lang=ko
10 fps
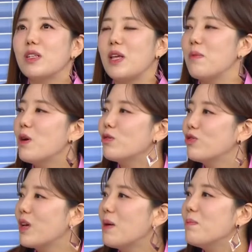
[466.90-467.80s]
진짜 네 명
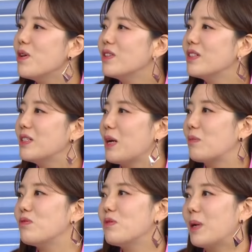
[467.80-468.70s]
중에 한명은이
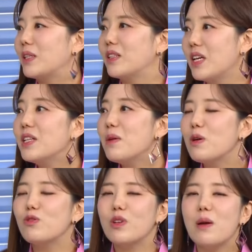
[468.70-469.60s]
작품을 아. 봤다. 세 네
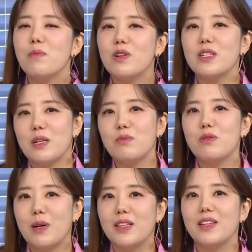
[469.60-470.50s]
명 중에 한명은이
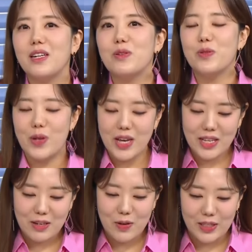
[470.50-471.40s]
작품을 봤다라고 해야
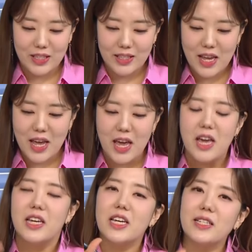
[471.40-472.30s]
될 것 같은데
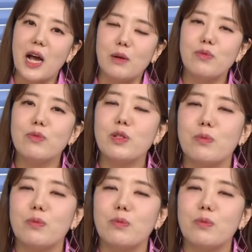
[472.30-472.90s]
이 작품 작품이